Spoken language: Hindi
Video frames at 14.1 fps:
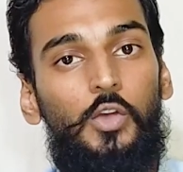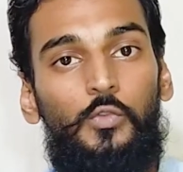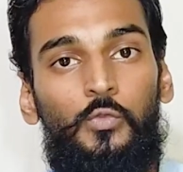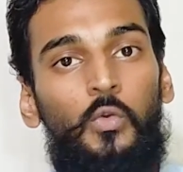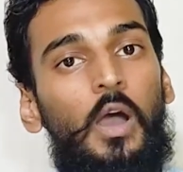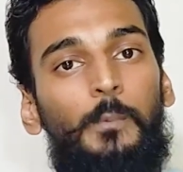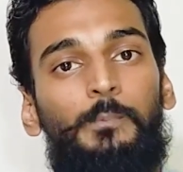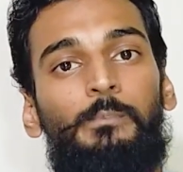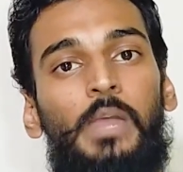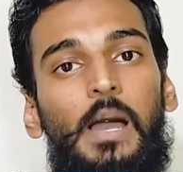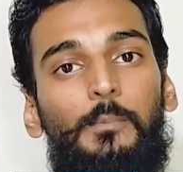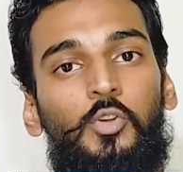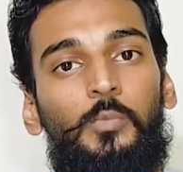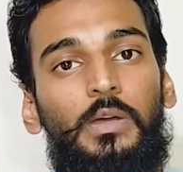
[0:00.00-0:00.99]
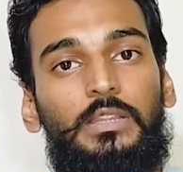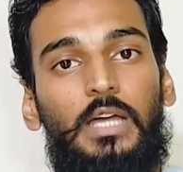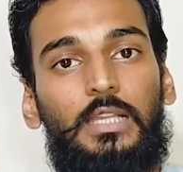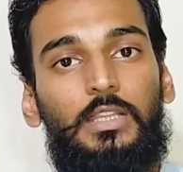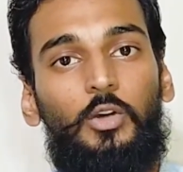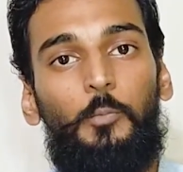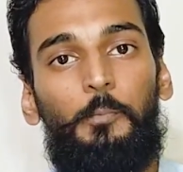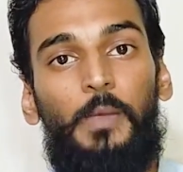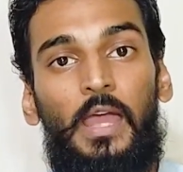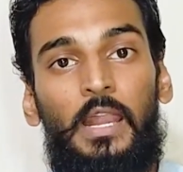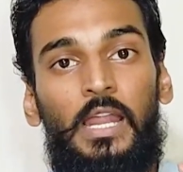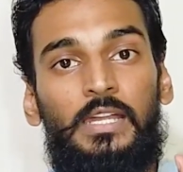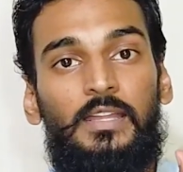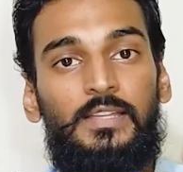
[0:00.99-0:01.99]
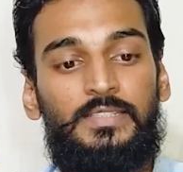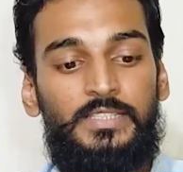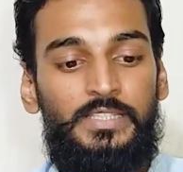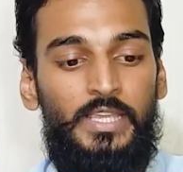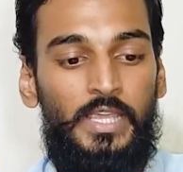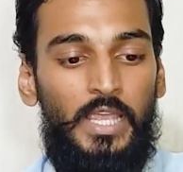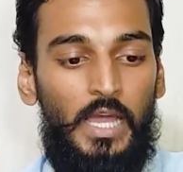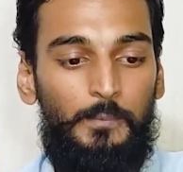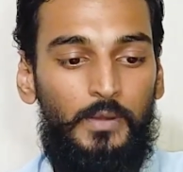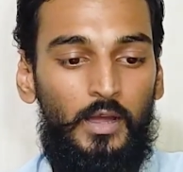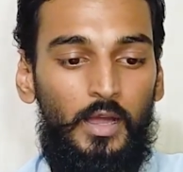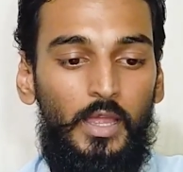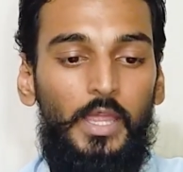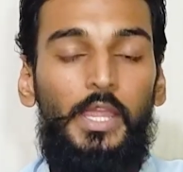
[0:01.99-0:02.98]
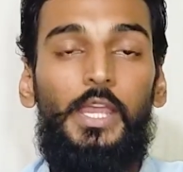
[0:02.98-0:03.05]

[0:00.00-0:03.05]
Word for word: वो आप मैं आपको बताता हूं पहला टास्क ये है आपका